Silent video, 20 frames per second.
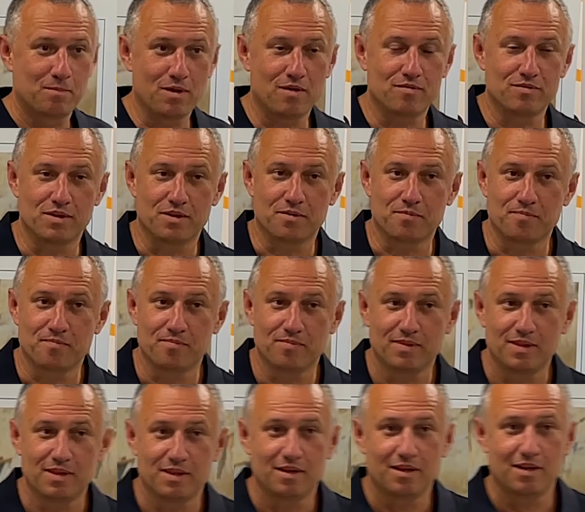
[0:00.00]
Правда?
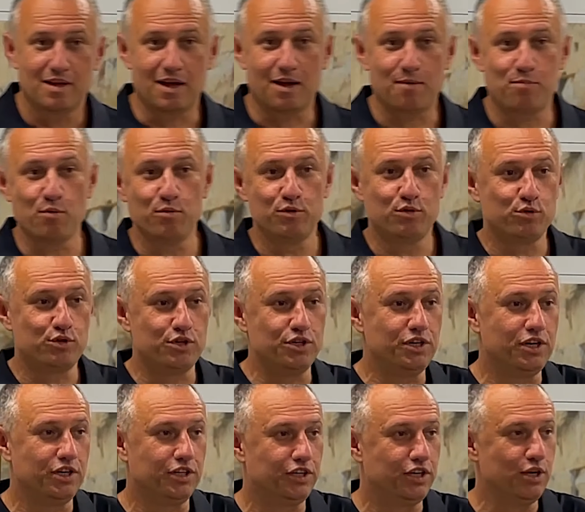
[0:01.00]
А помните,
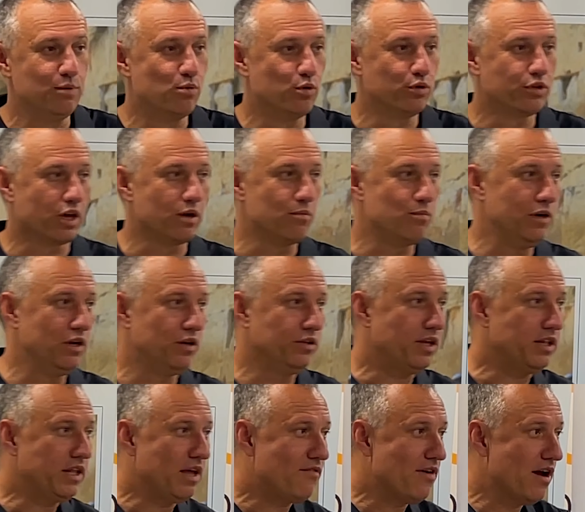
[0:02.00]
ученики такие бодрые были?
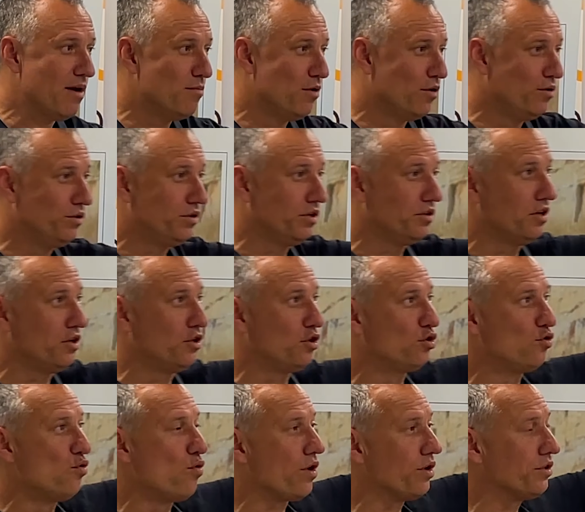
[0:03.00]
Говорят, а давай мы говорит,
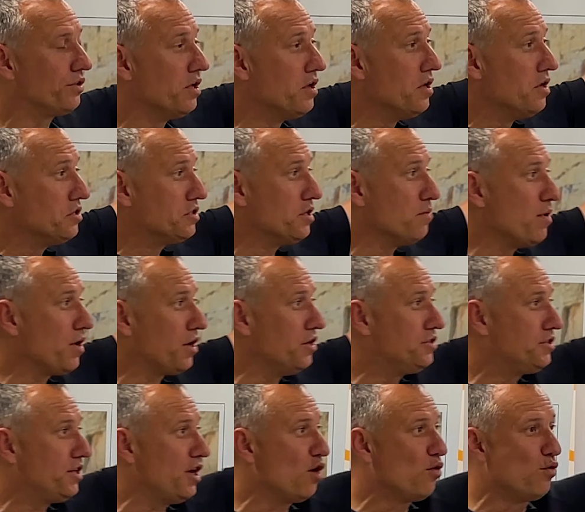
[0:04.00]
этот город
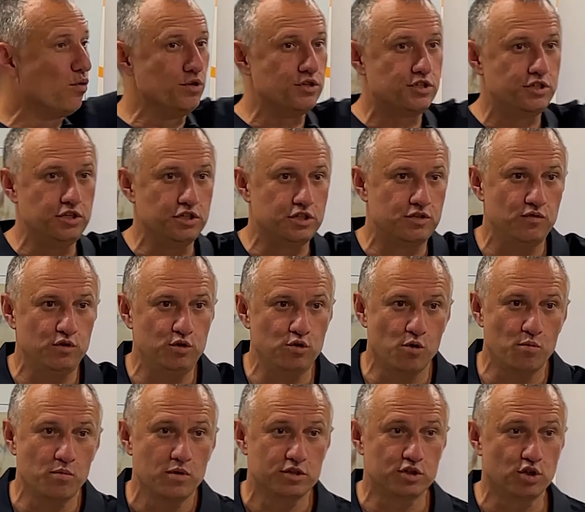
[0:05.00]
самарийский огонь с ней
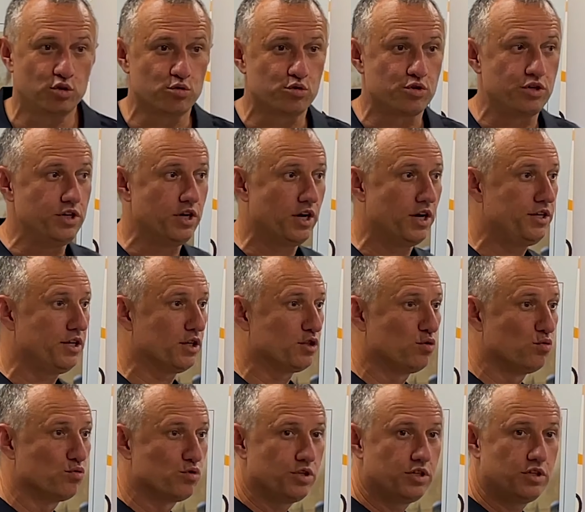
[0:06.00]
сведем за то, что не
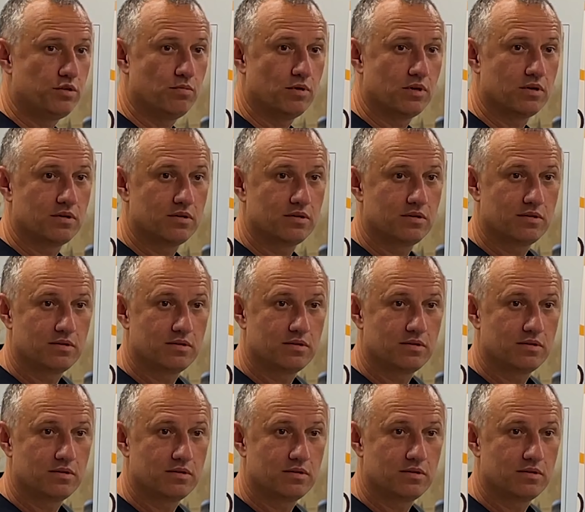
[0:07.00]
хотят слушать тебя.